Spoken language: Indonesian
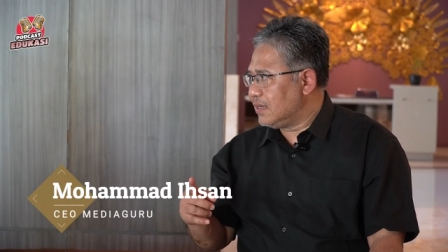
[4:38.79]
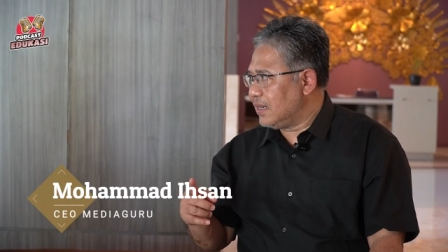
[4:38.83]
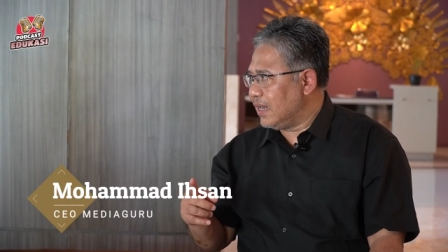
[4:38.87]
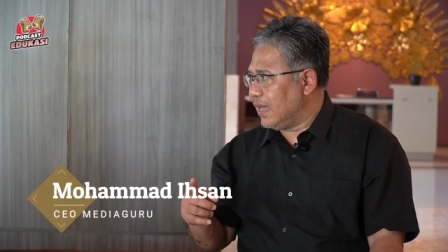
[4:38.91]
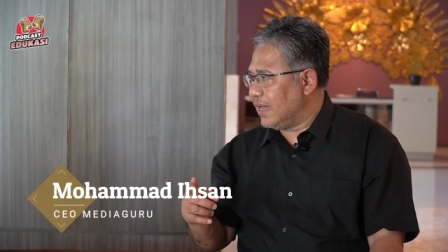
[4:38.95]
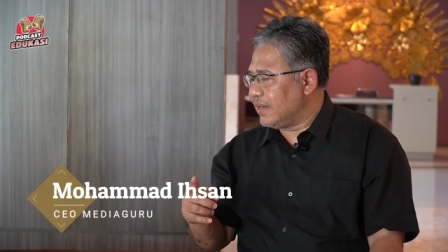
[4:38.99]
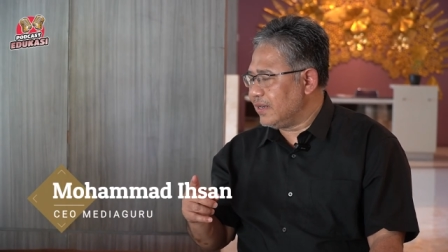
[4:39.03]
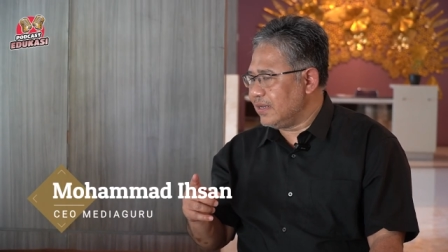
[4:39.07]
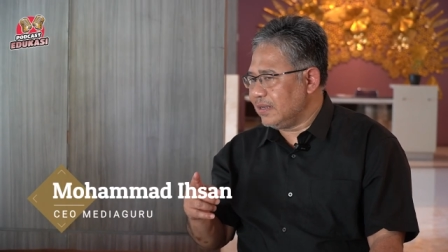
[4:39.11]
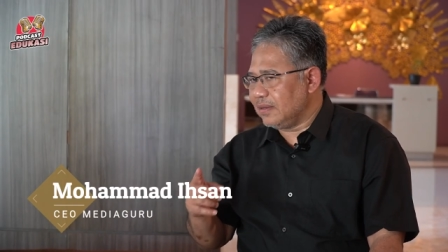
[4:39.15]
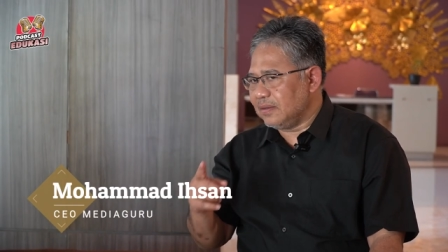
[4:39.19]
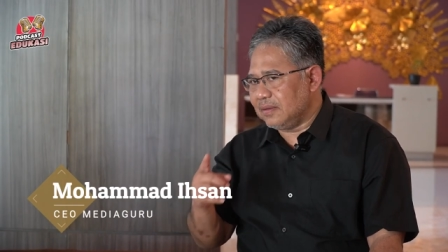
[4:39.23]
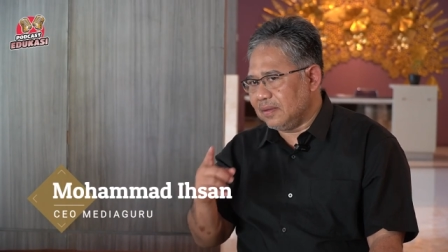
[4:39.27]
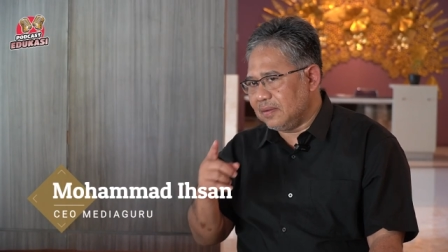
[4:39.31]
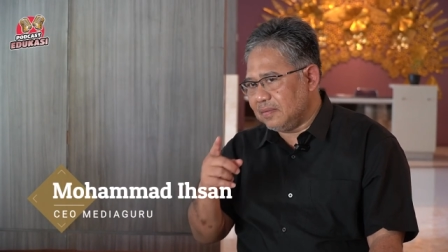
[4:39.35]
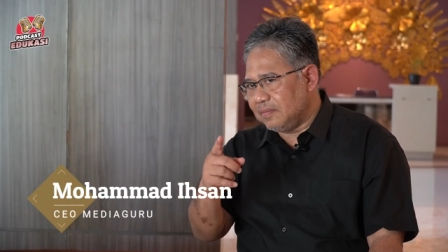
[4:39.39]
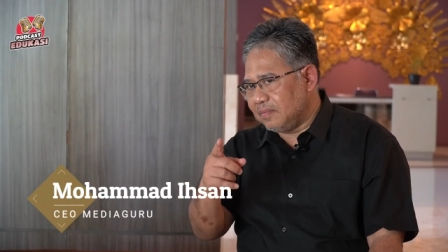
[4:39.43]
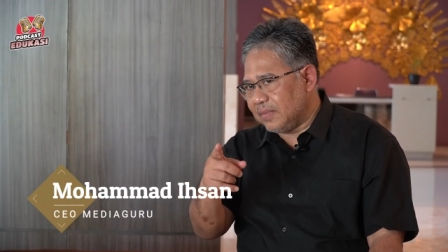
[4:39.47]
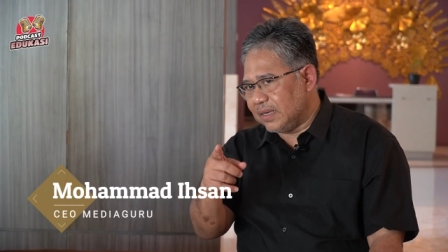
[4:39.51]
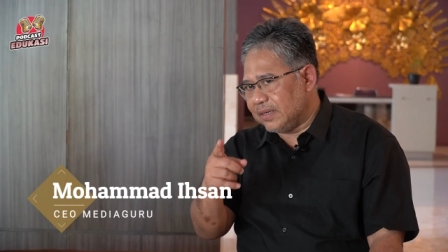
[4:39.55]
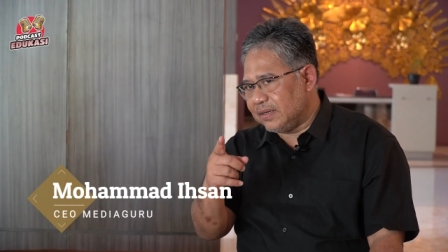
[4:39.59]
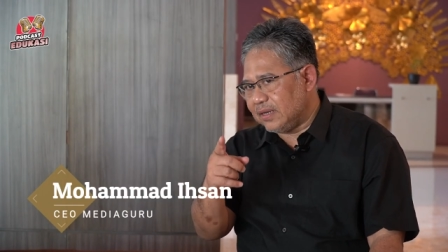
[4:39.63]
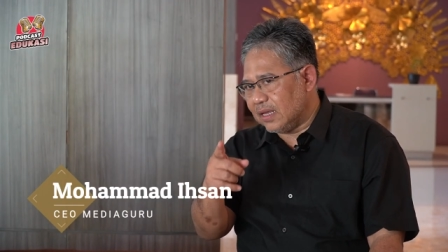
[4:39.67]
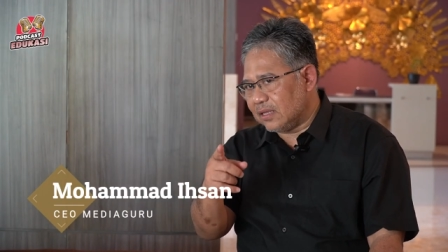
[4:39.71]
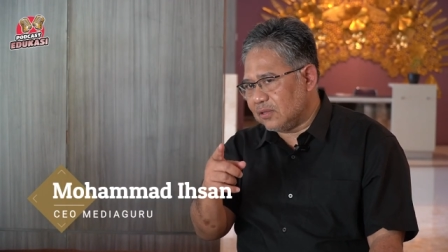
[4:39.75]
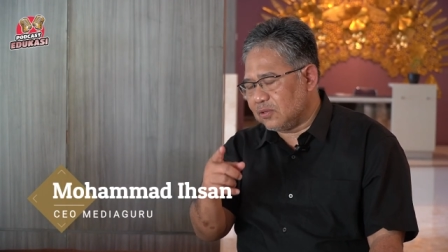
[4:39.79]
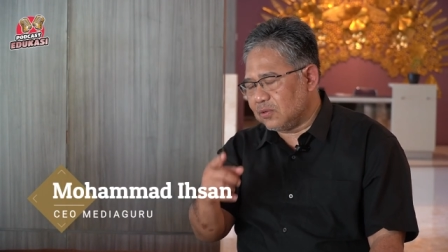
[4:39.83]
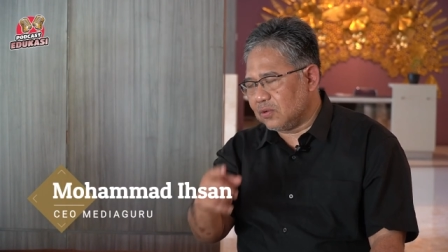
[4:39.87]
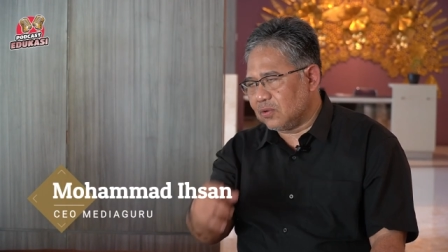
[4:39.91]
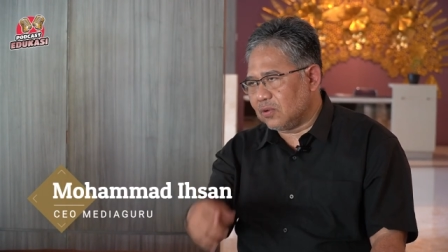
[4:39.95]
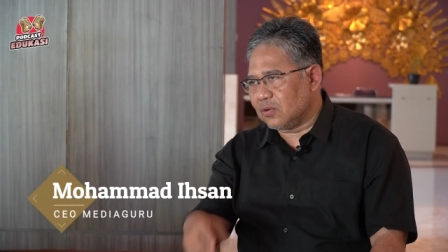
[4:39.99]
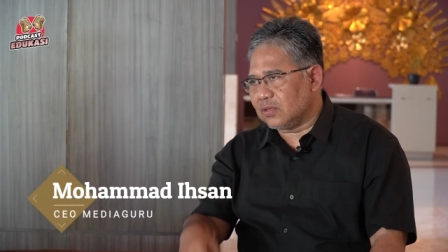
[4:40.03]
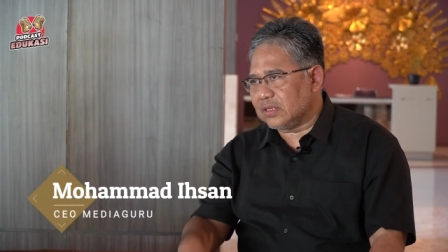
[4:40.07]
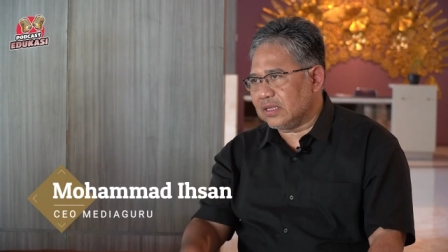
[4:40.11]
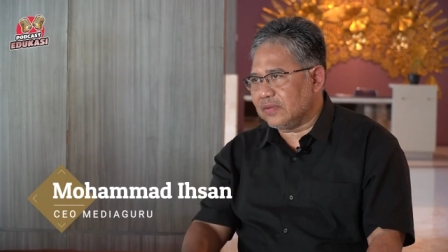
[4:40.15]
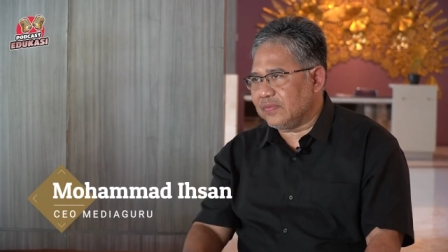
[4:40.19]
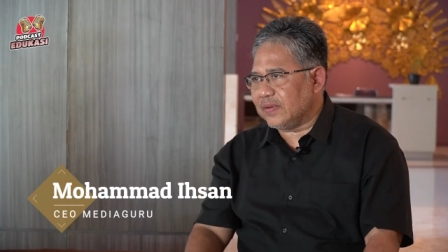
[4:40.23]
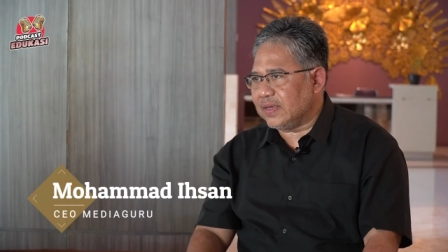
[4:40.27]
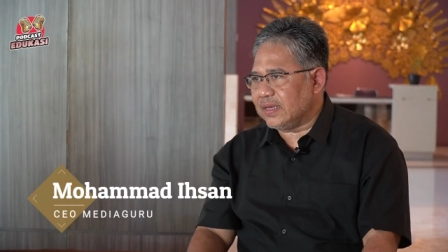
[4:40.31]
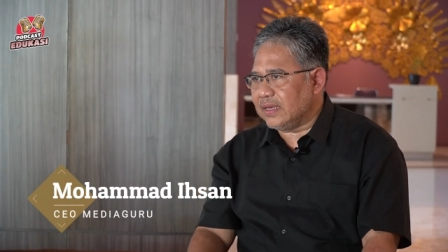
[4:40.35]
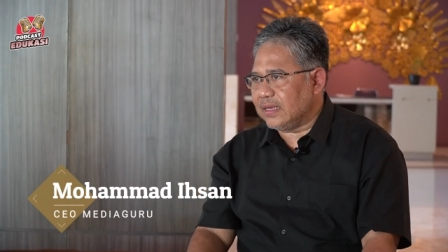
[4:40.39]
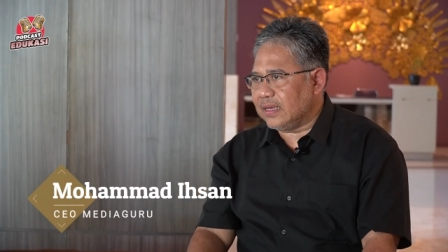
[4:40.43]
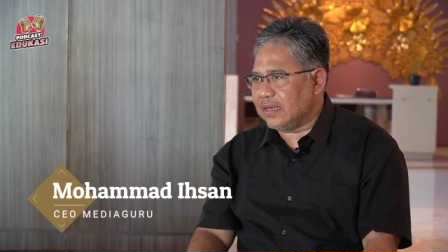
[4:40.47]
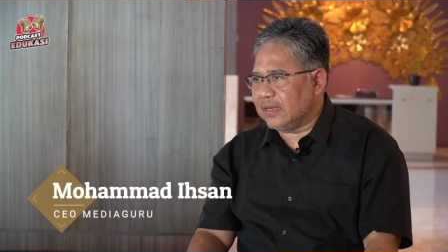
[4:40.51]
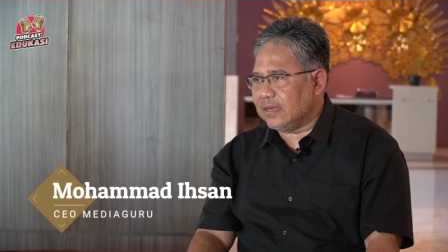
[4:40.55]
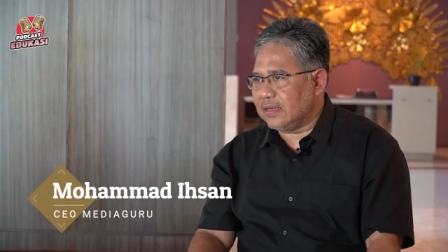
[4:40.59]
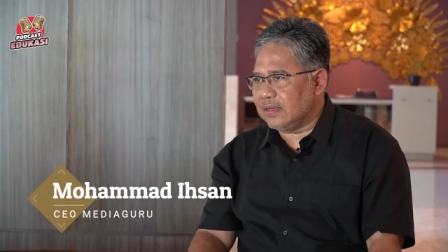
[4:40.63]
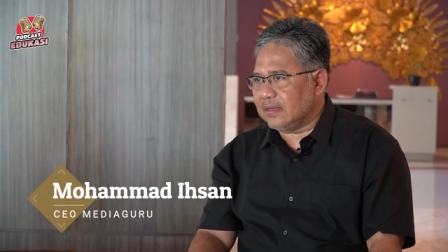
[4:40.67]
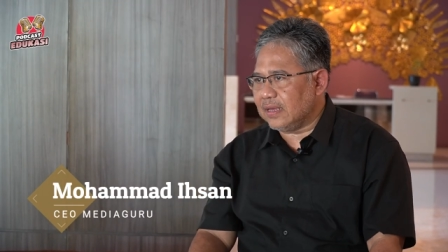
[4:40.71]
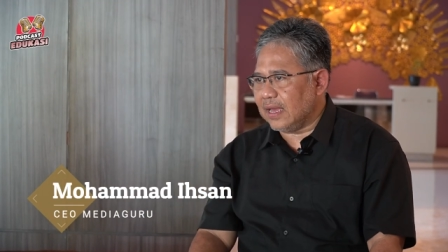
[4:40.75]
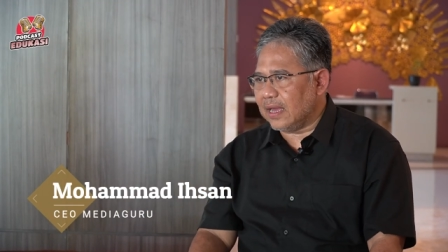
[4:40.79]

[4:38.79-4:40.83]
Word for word: Jangan nah, lupa teman-teman lihat ya. Media Guru TV ya. Nah.